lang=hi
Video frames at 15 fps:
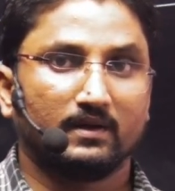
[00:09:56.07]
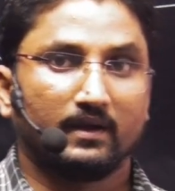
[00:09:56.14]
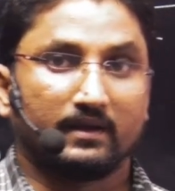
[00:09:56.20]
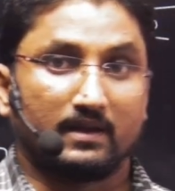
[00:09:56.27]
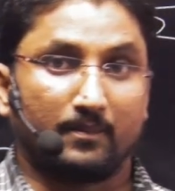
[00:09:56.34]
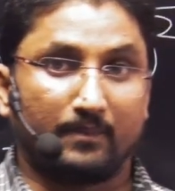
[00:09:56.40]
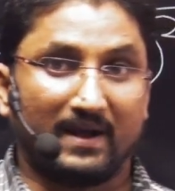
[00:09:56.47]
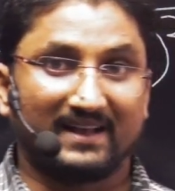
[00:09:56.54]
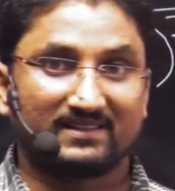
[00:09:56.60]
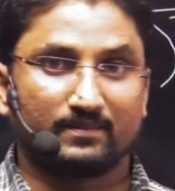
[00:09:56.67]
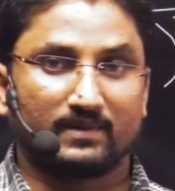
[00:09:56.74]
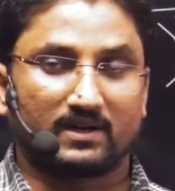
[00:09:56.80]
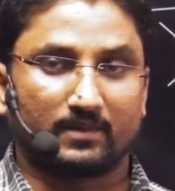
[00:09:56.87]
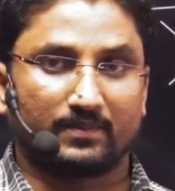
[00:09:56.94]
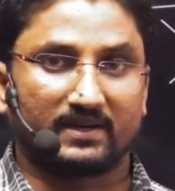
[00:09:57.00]
या 5
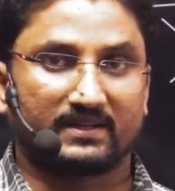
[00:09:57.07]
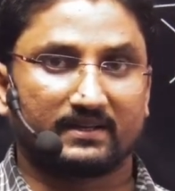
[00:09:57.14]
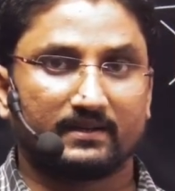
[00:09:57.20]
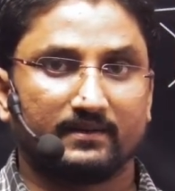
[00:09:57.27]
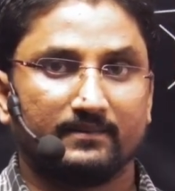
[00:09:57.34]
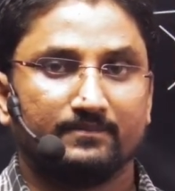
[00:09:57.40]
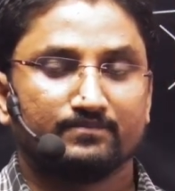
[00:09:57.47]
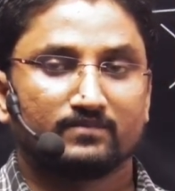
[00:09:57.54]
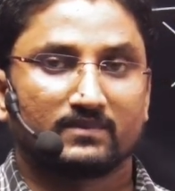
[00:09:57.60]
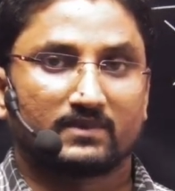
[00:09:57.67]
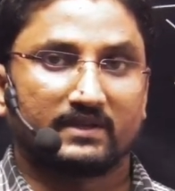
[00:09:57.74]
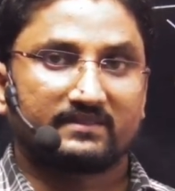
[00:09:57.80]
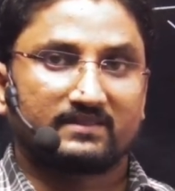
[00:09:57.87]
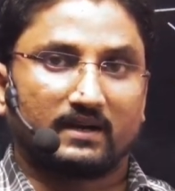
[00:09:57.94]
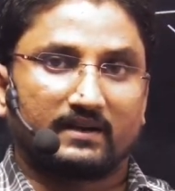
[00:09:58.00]
मीटर पे ठीक है तो
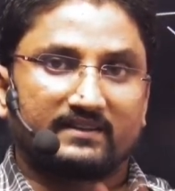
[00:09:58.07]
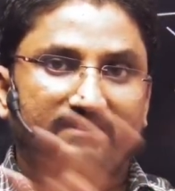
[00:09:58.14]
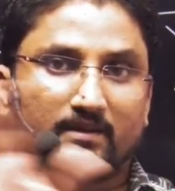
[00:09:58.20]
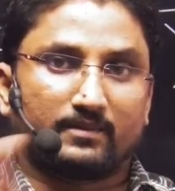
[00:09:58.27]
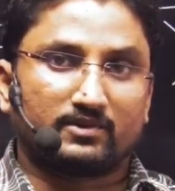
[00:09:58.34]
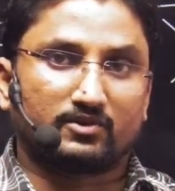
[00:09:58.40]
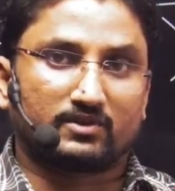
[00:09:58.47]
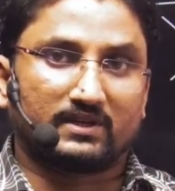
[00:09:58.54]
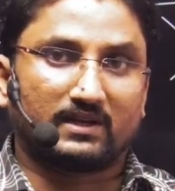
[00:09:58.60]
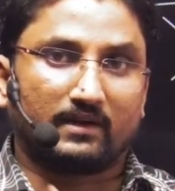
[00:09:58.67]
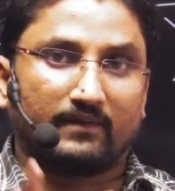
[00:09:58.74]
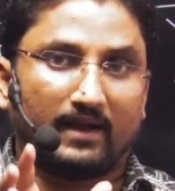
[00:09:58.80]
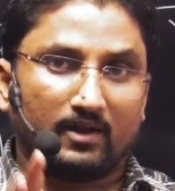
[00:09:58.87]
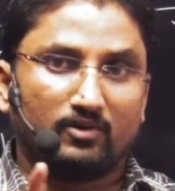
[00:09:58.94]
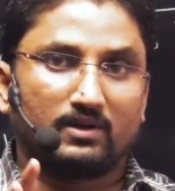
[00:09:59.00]
इस कंडीशन में जो जी का
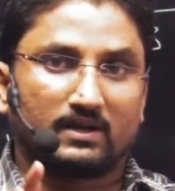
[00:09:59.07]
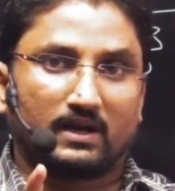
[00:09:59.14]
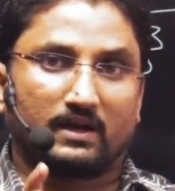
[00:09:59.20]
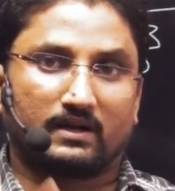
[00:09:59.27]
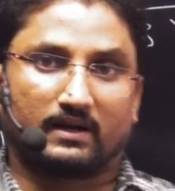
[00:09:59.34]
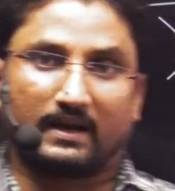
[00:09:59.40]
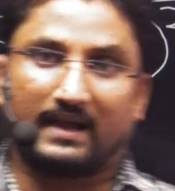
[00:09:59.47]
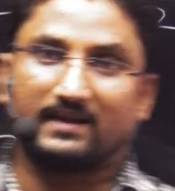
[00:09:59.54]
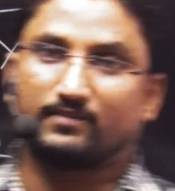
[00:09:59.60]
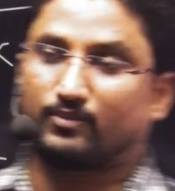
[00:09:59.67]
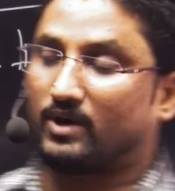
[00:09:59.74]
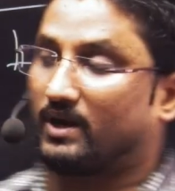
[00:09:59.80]
वैल्यू लेना ना नाइन पॉइंट